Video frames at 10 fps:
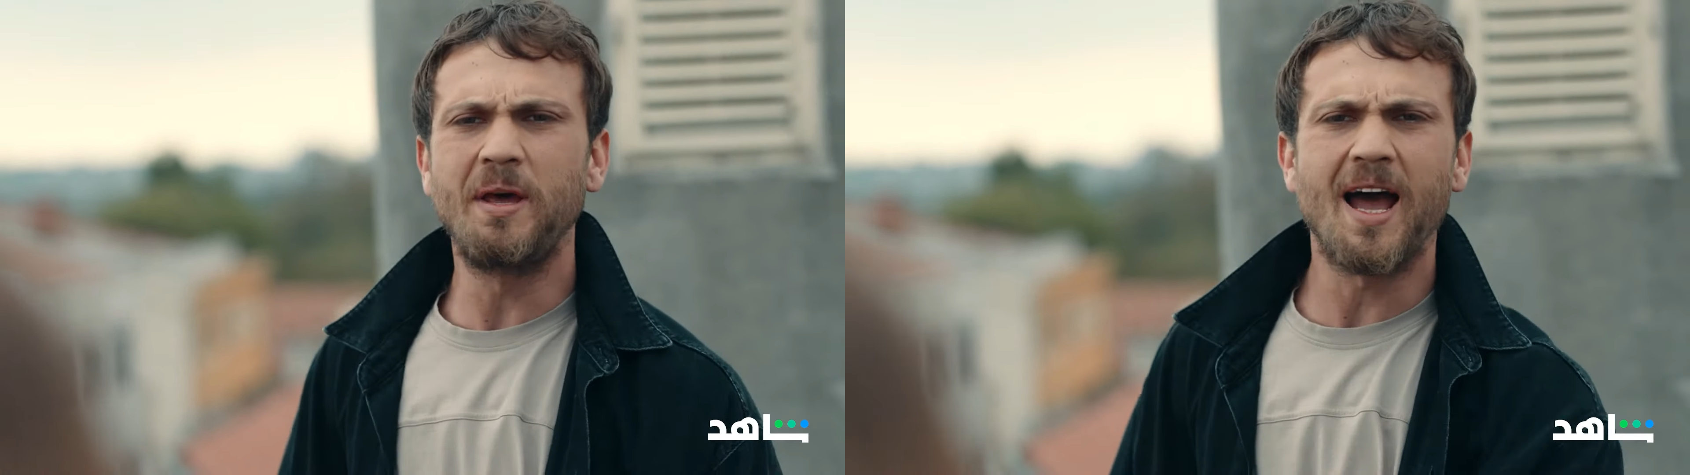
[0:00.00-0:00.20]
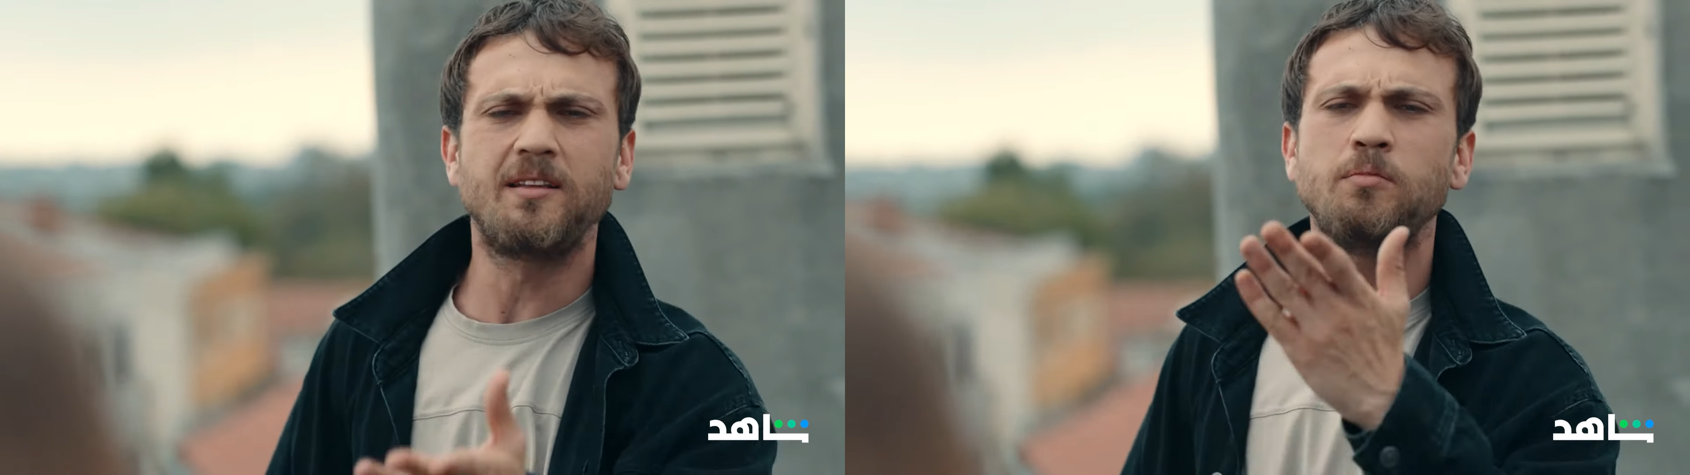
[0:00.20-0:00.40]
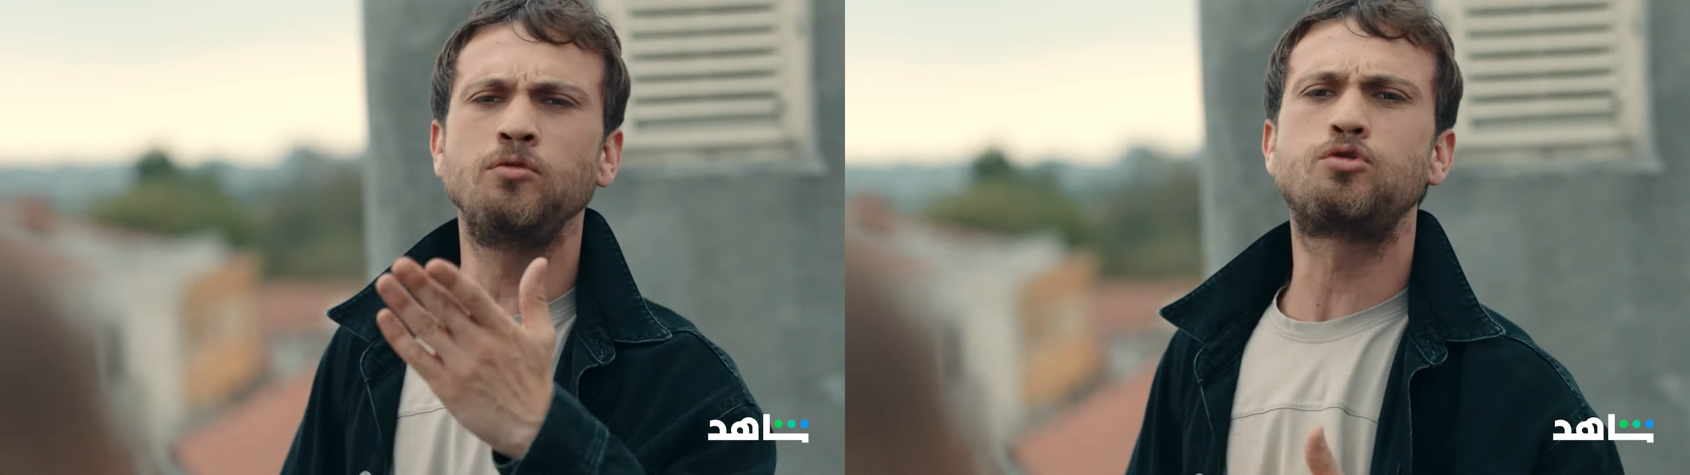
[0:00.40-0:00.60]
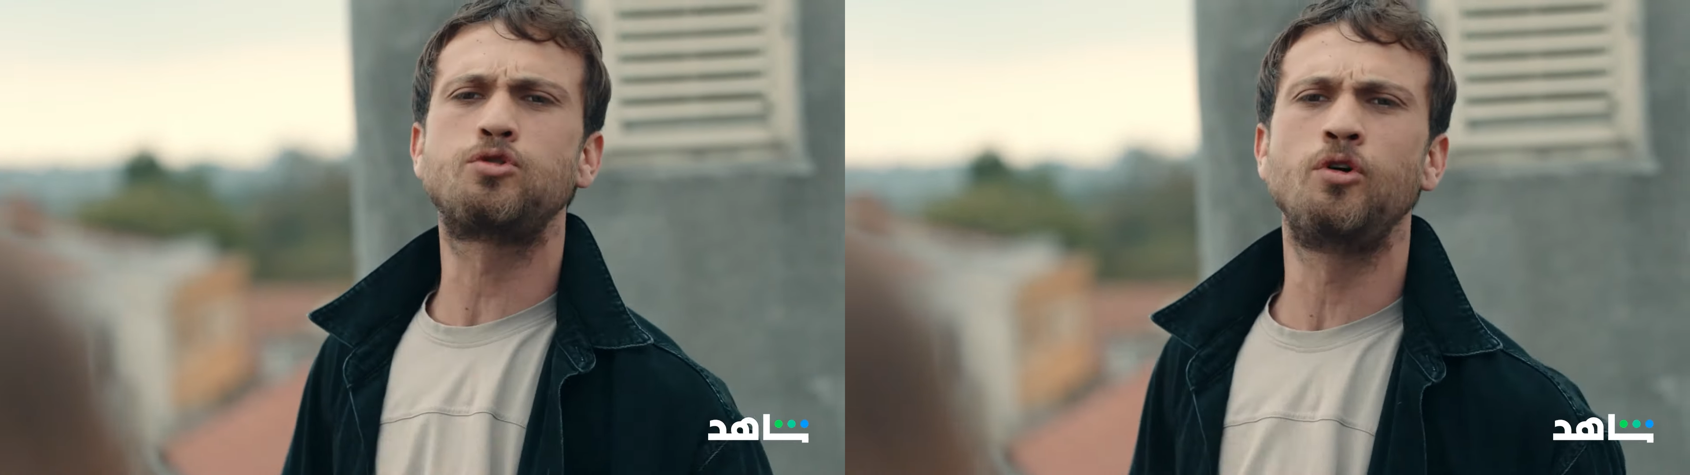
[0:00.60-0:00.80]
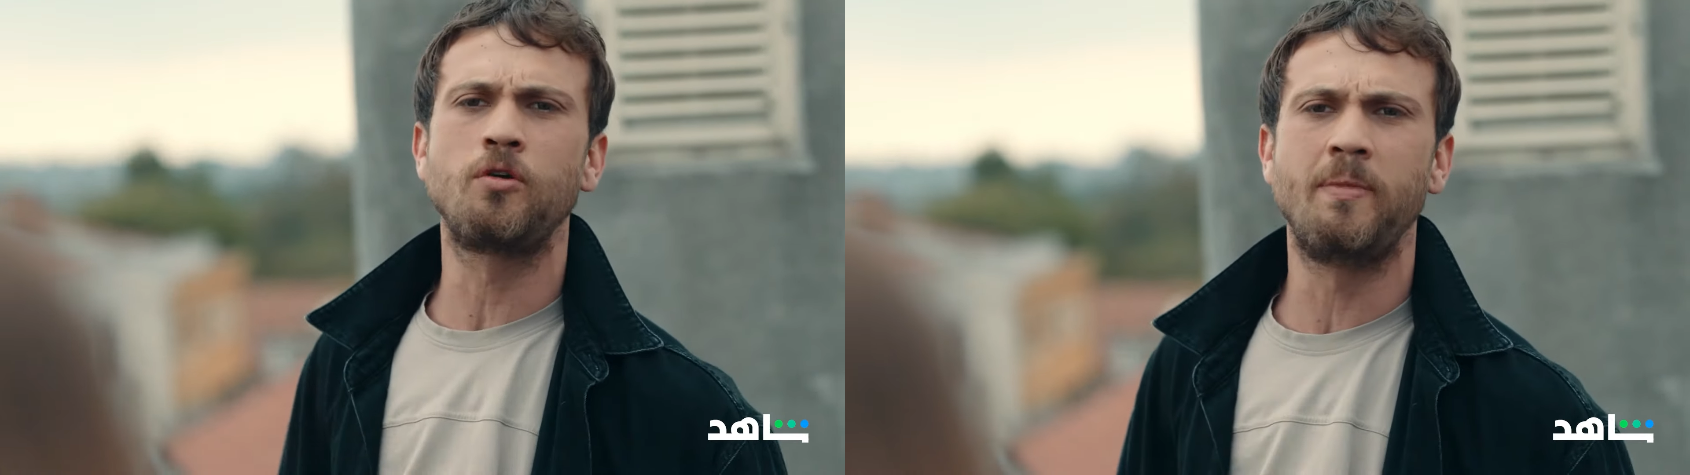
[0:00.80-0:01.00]
شهر عم
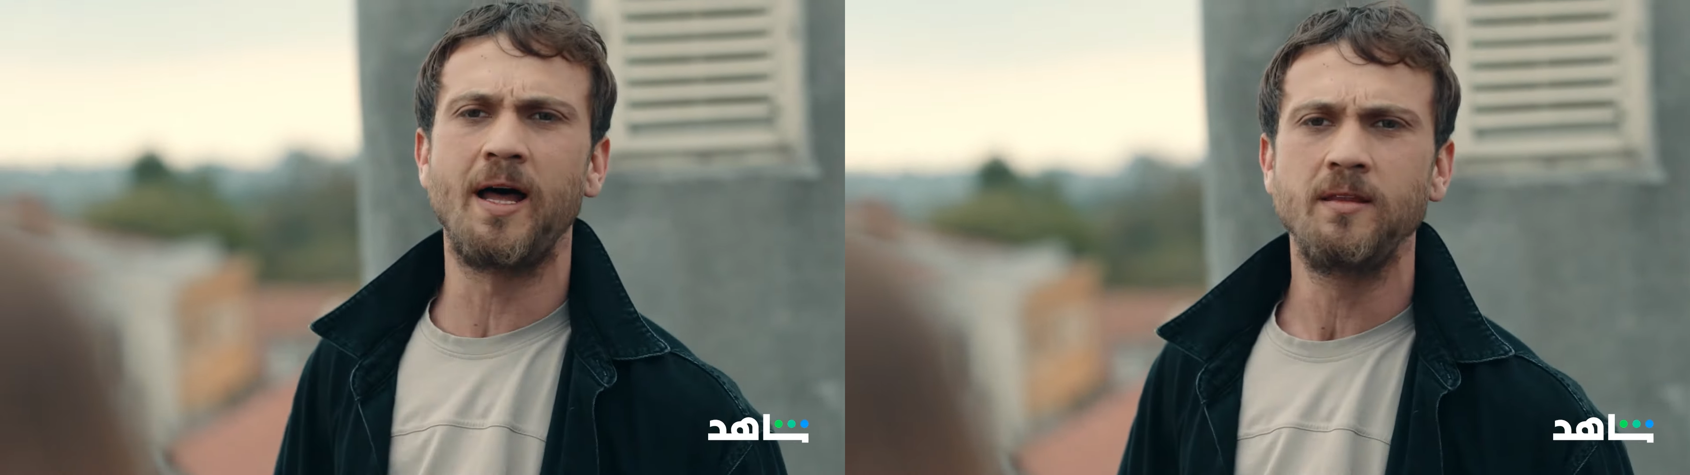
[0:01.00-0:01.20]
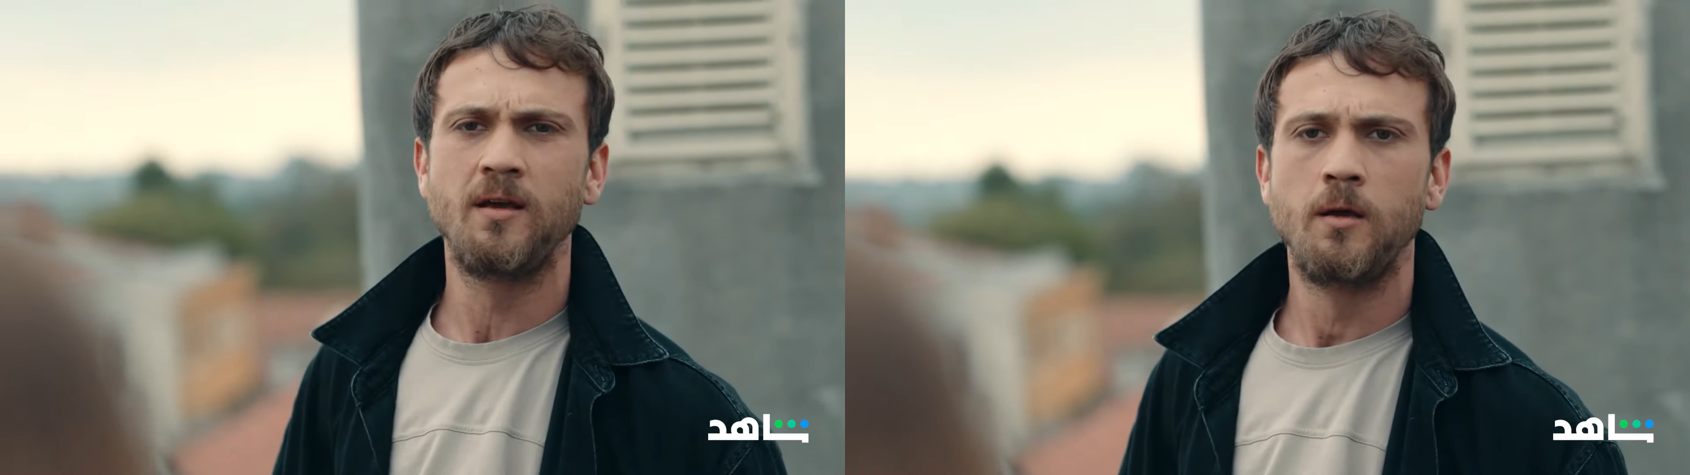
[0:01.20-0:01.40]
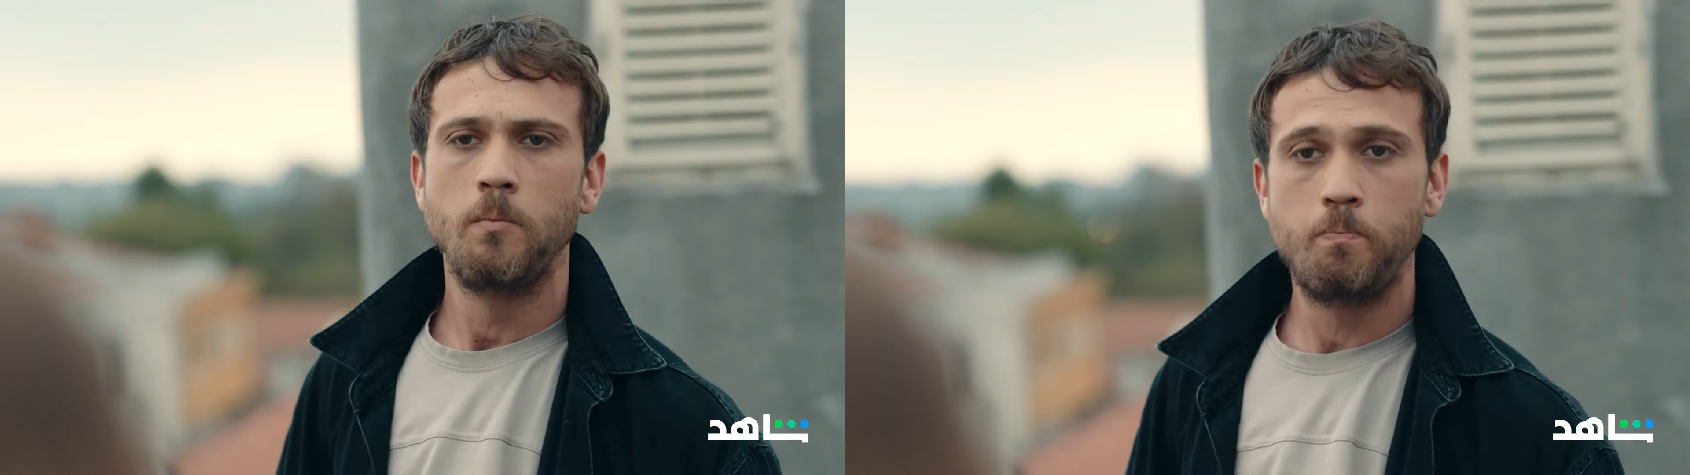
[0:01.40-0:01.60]
فكر بهاللحظه